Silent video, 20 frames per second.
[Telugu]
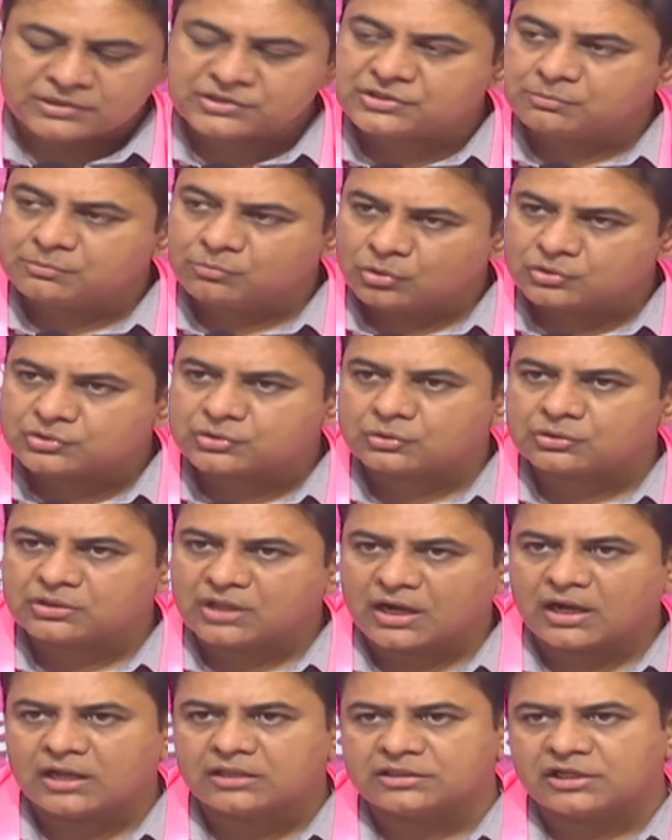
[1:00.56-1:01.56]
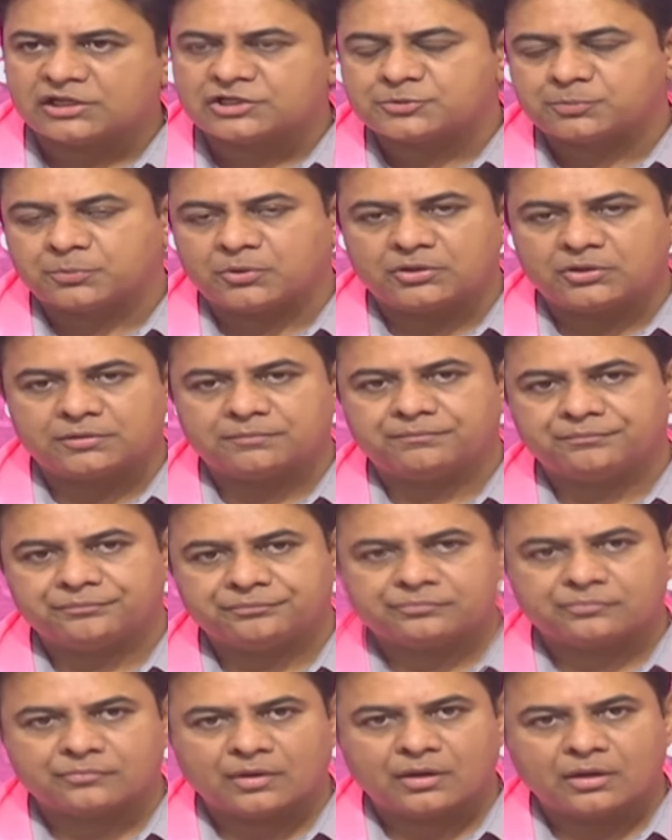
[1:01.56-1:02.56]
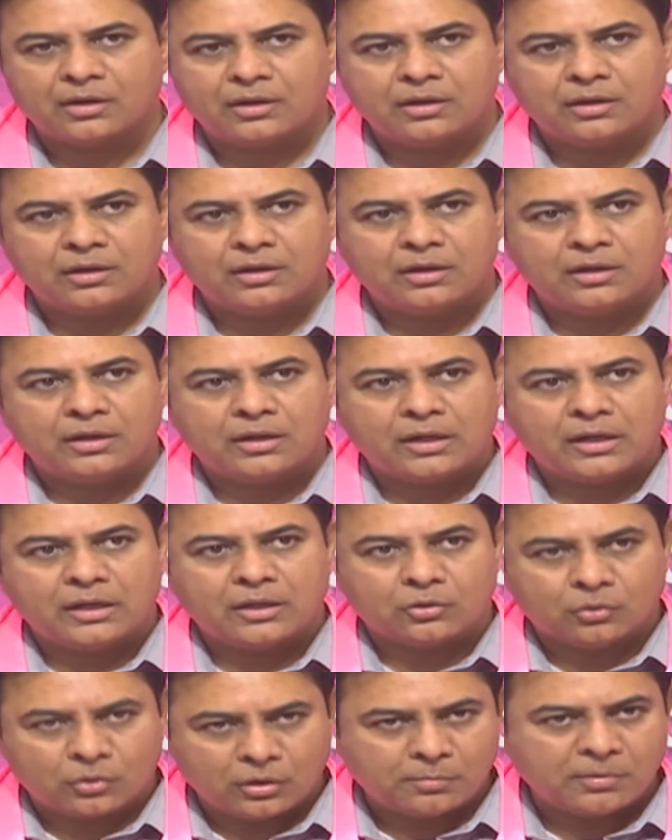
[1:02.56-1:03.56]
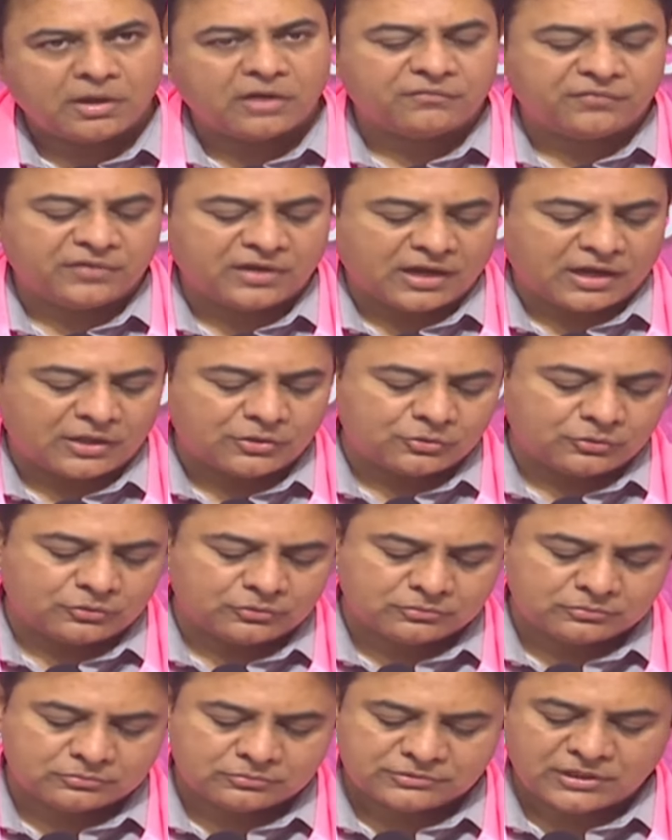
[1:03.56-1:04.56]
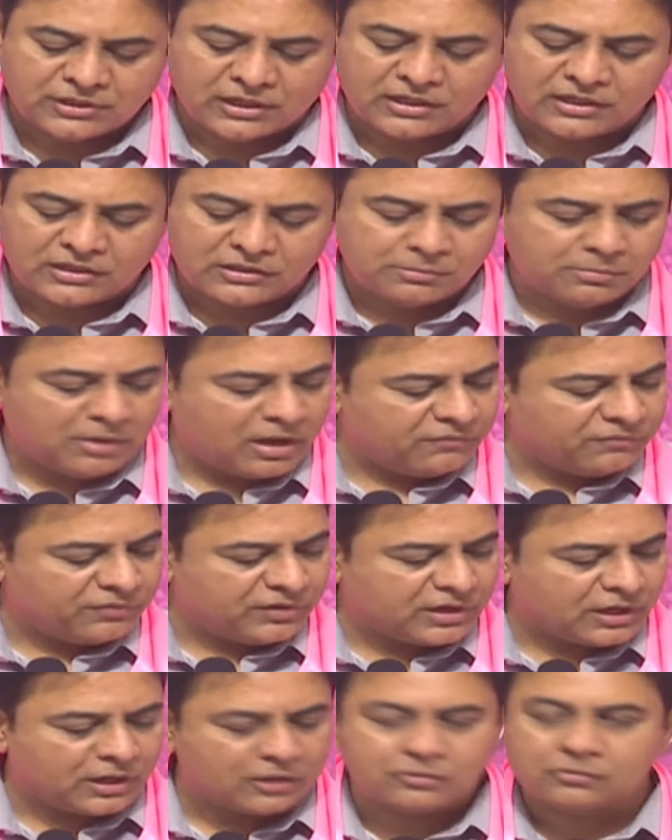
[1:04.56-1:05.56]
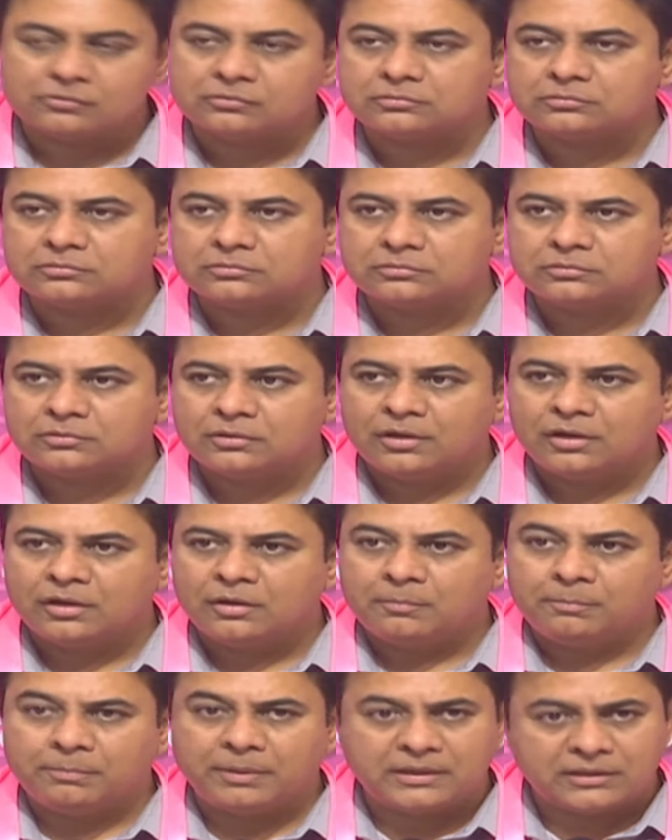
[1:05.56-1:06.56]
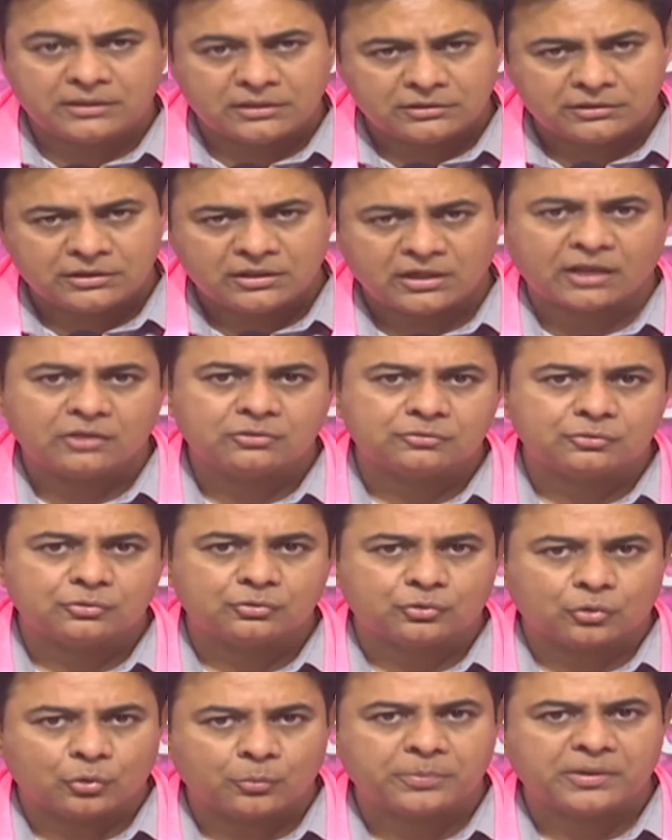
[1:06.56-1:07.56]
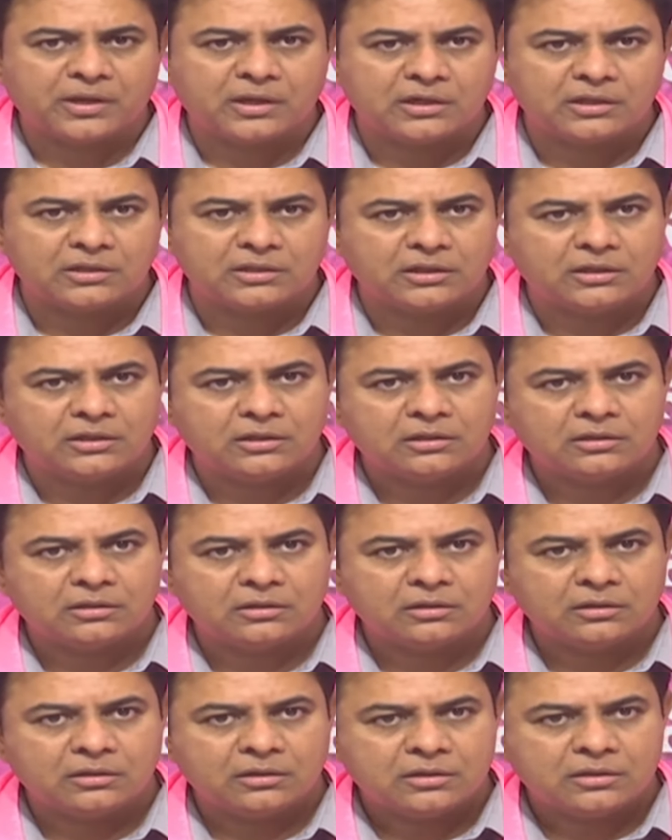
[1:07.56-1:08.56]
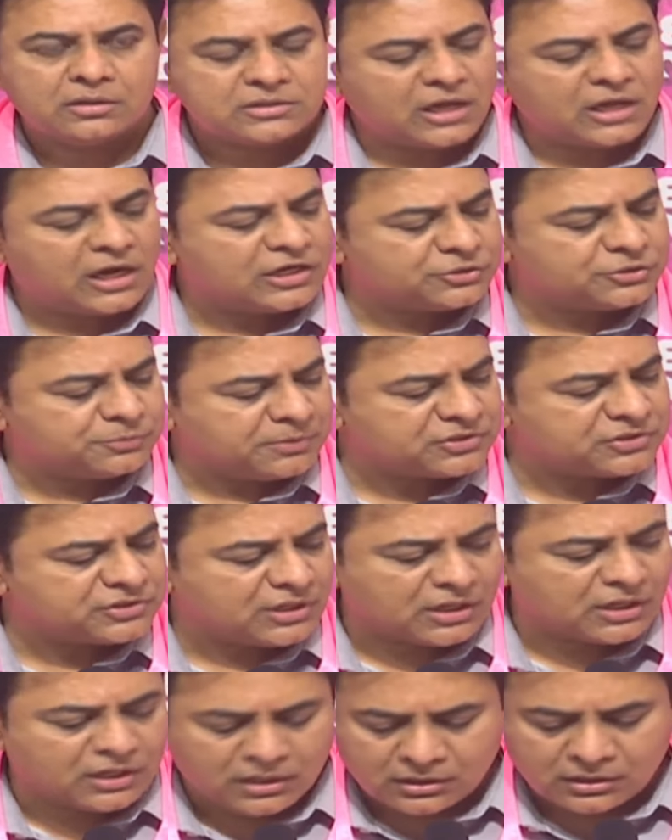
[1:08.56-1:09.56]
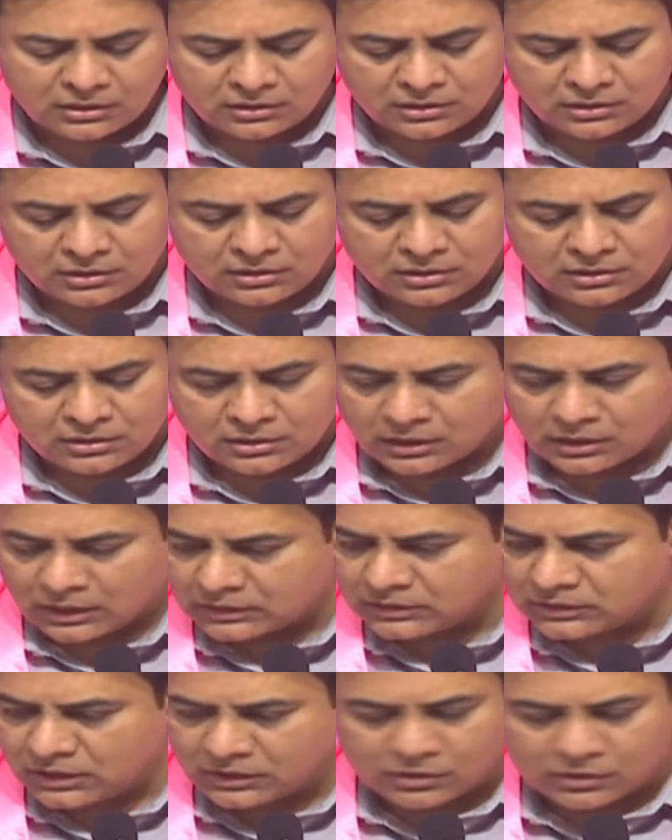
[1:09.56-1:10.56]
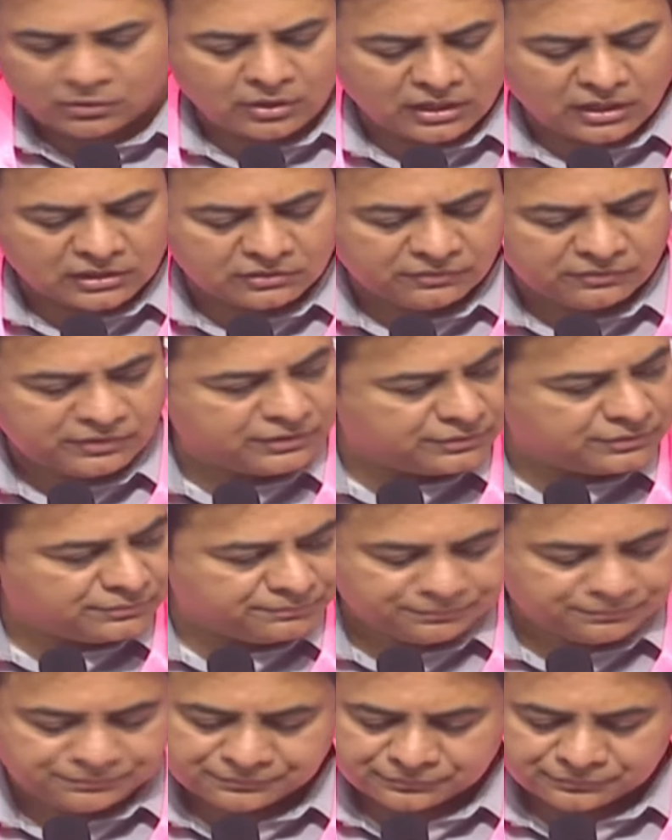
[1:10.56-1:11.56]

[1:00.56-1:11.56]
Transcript: పచ్చి మోసం దగ అని తెలిసిపోయింది రుణమాఫీ కాదు జరిగింది మాఫీ కాదు పెట్టింది రైతుకు టోపీ అనేది చాలా స్పష్టంగా అందరికీ కూడా అర్థమైంది